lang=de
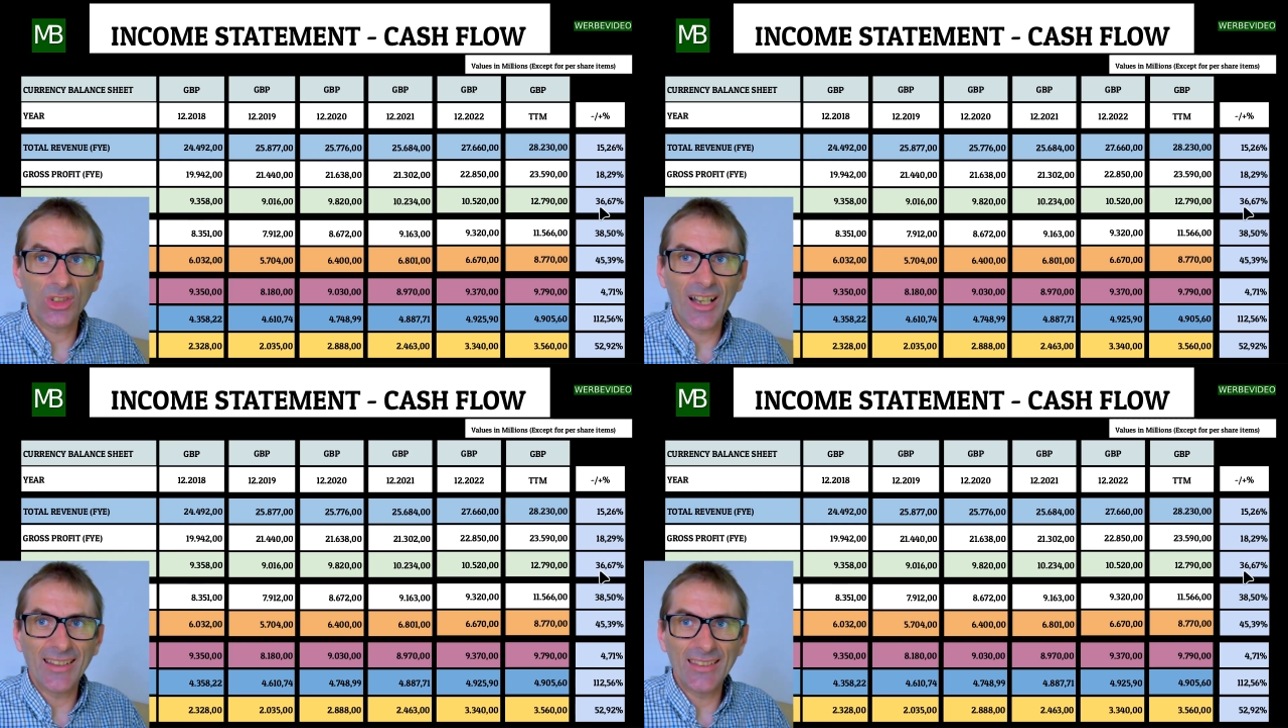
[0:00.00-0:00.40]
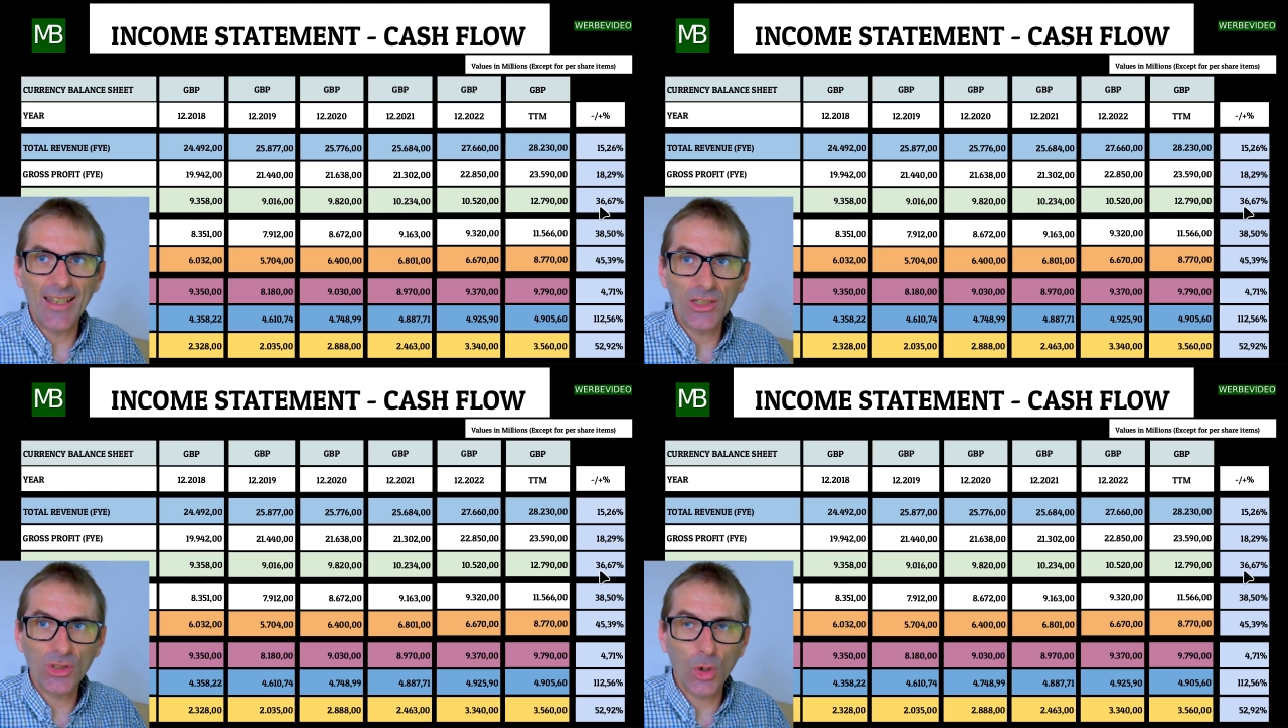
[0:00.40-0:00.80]
sogar
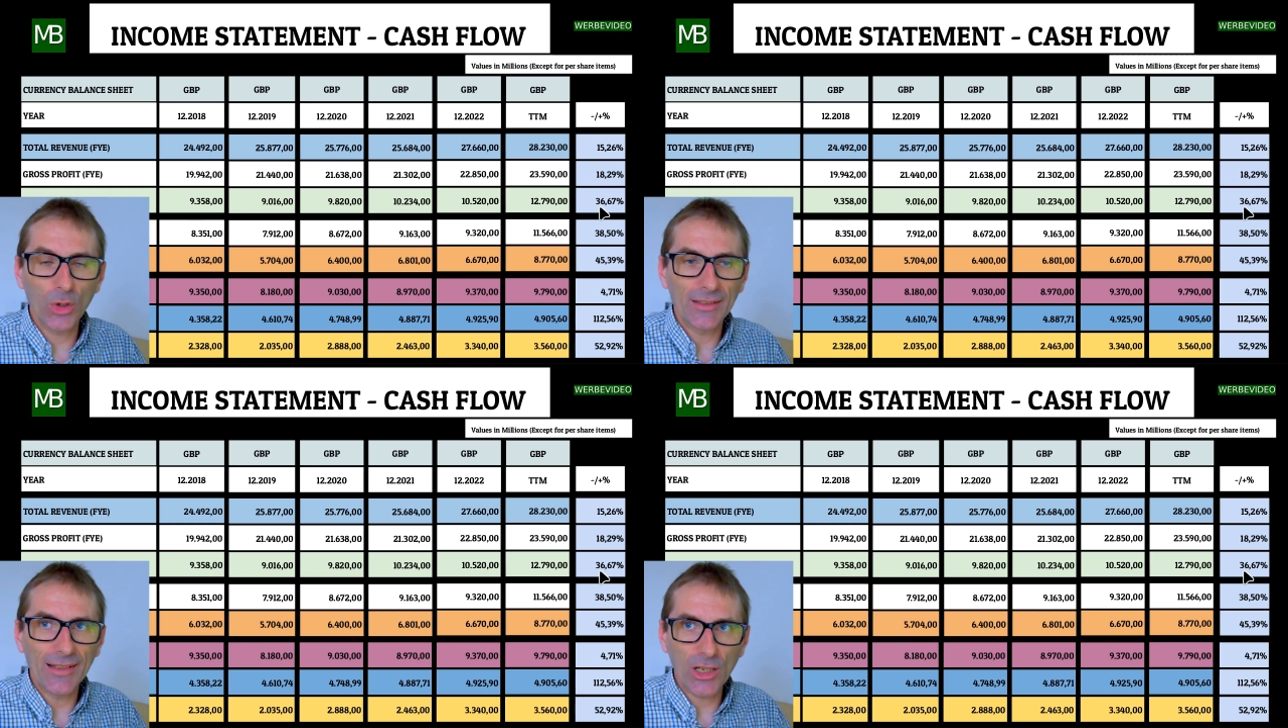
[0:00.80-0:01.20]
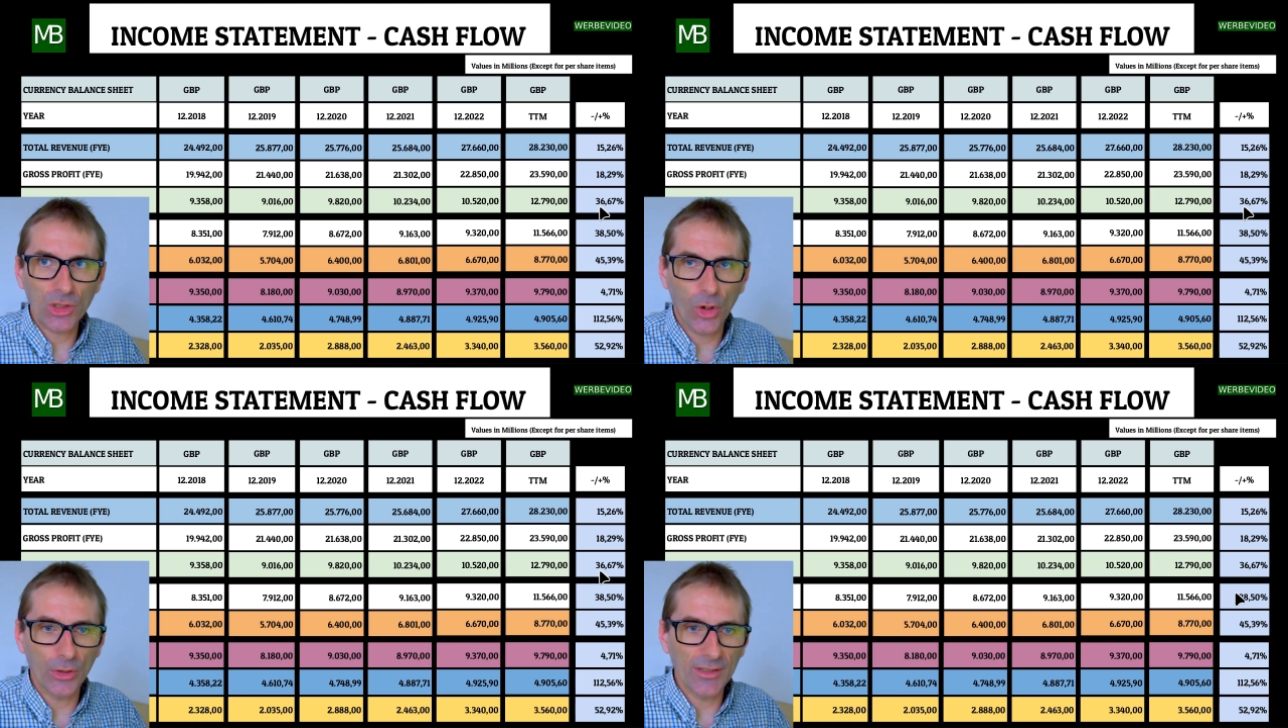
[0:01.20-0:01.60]
netto nach
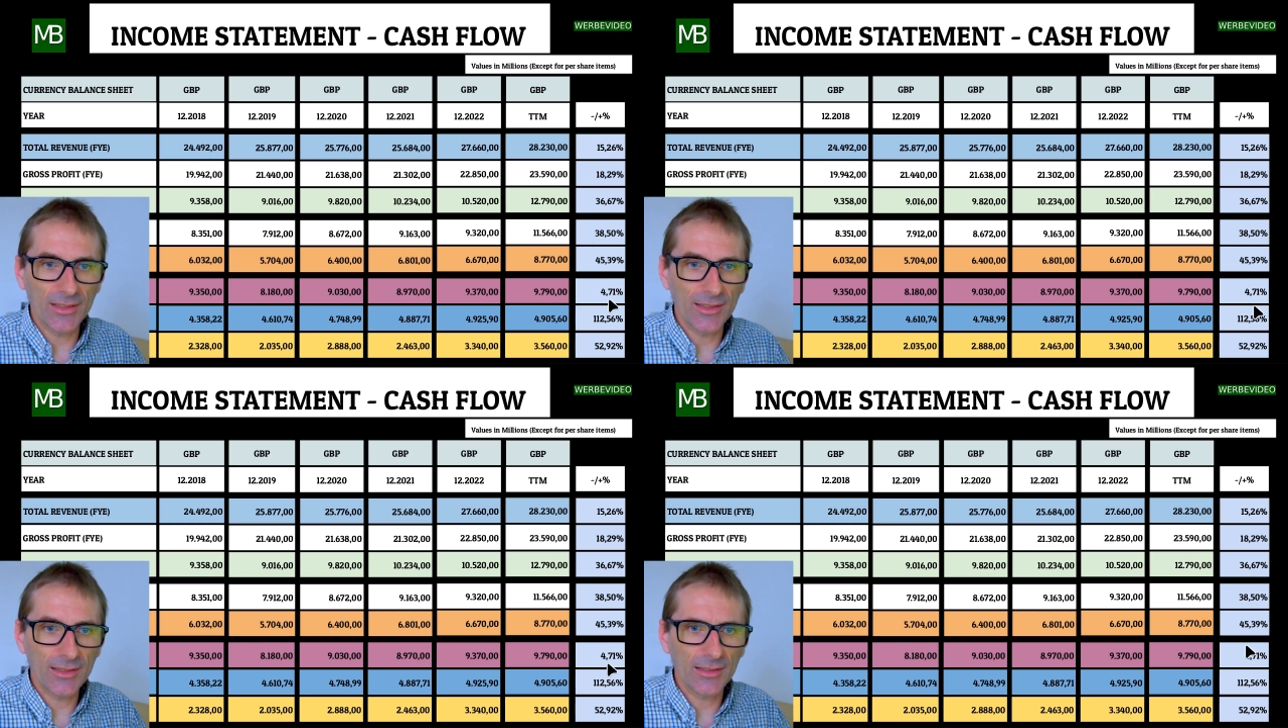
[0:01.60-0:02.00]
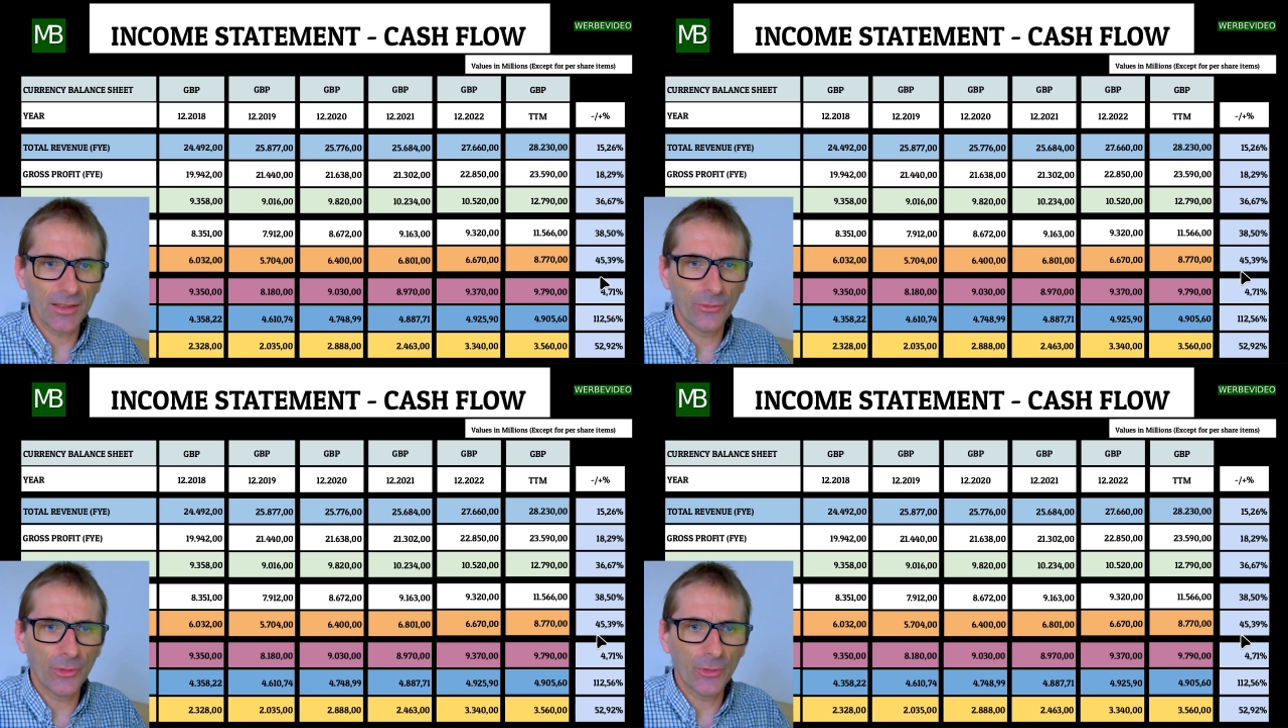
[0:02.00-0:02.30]
Steuern und Zinsen